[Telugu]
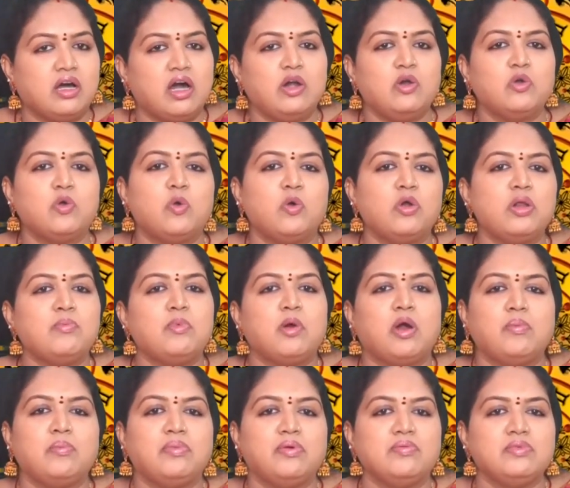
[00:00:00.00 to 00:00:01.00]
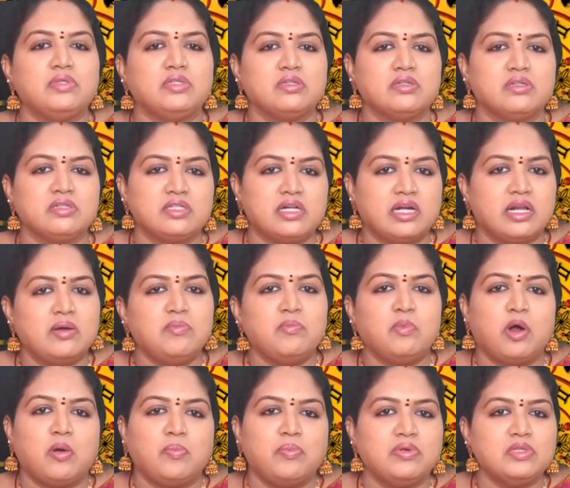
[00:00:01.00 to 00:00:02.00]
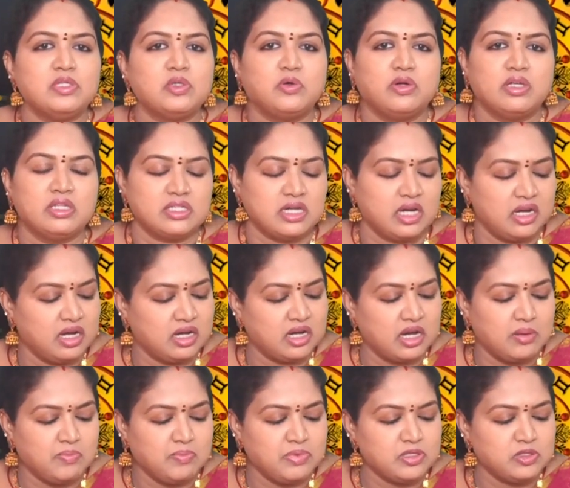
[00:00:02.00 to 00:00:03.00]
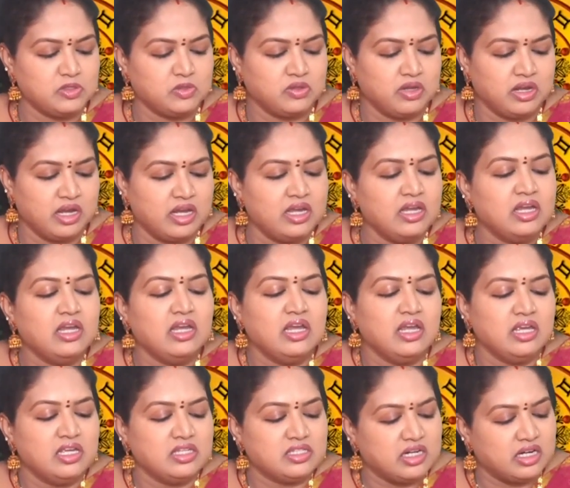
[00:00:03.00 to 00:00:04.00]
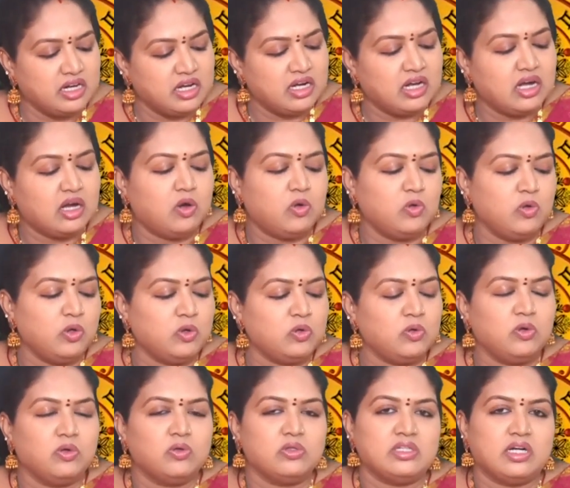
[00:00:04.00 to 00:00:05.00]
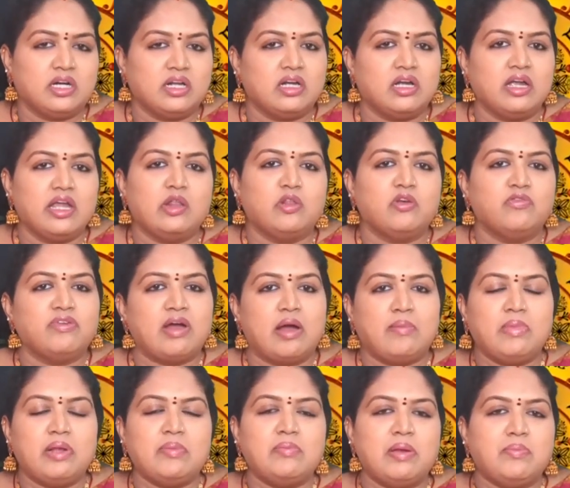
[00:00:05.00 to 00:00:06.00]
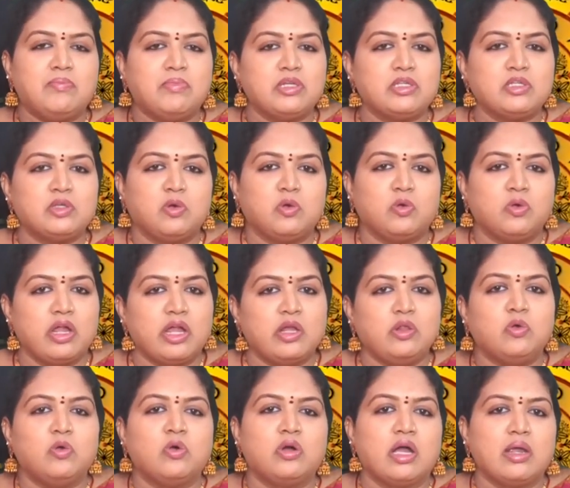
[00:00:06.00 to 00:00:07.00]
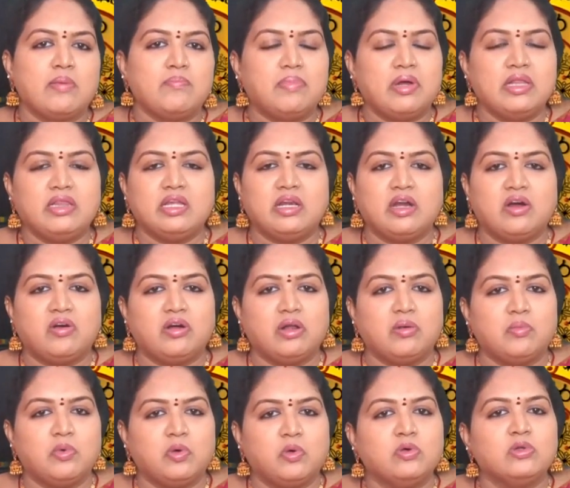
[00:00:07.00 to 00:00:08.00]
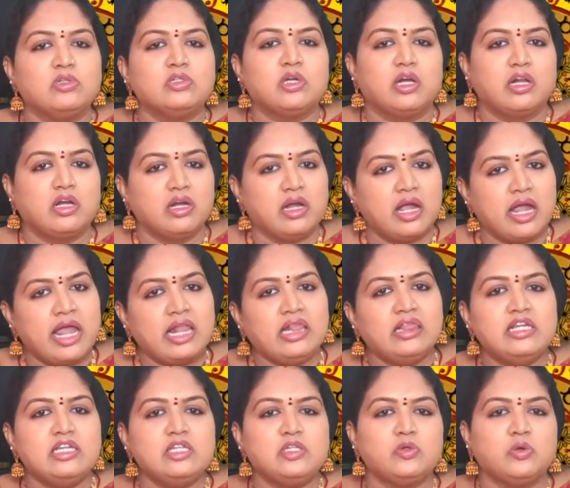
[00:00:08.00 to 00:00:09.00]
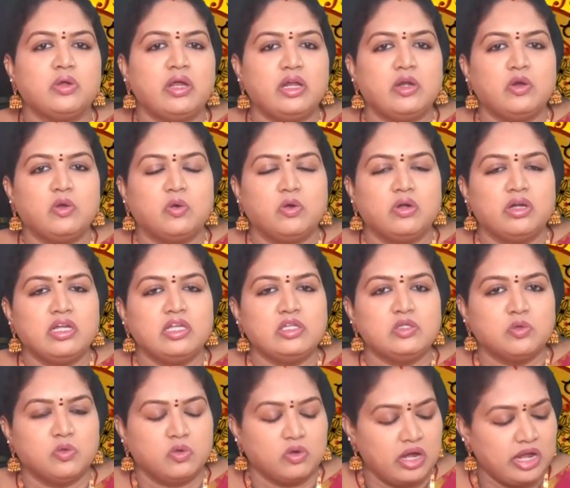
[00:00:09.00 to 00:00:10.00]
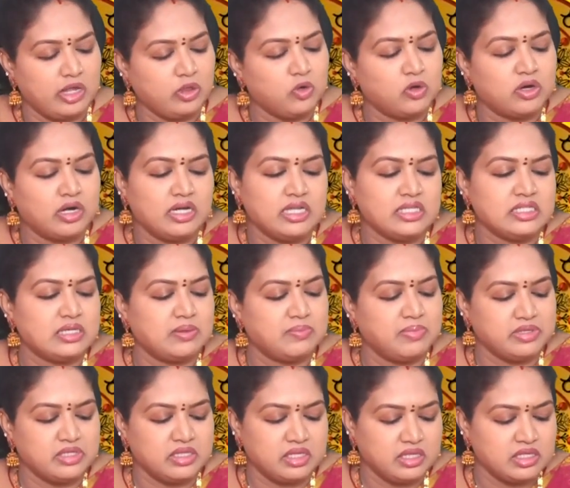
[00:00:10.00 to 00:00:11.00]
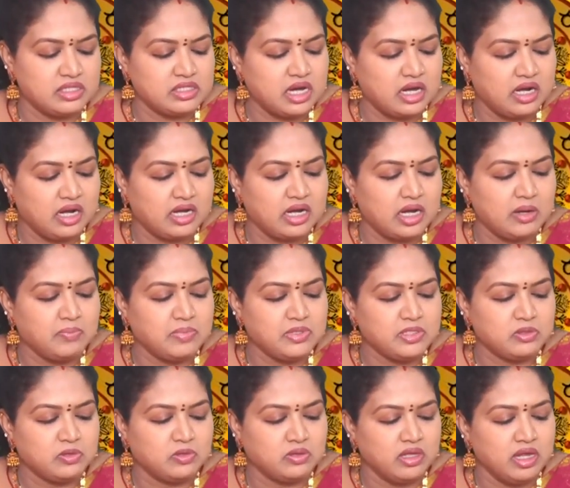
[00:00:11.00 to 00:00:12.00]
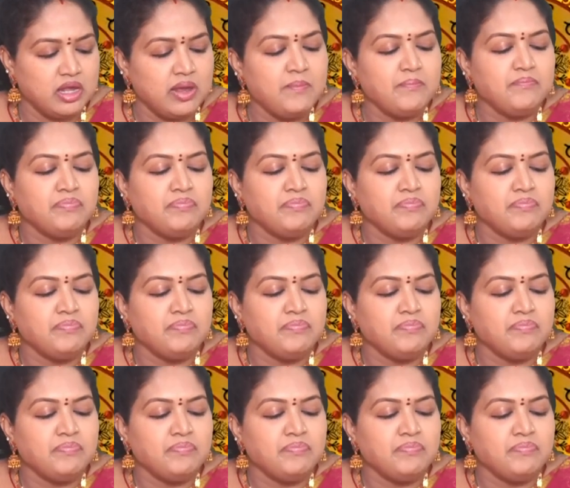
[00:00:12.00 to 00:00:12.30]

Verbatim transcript: అనుకోని ప్రాబ్లమ్స్ సడన్ ప్రాబ్లమ్స్ కూడా చాలా కనిపిస్తున్నాయి సడన్గా ఉంటూ ఉంటూ సడన్గా ఏదో ఫ్యామిలీ మెంబర్స్లో ఏదో ఒక ఇబ్బంది రావడము సడన్గా హెల్త్ ఇష్యూ అనుకోండి సో ఏదో ఒక డిస్టర్బెన్స్ అయితే చాలా కనిపిస్తుంది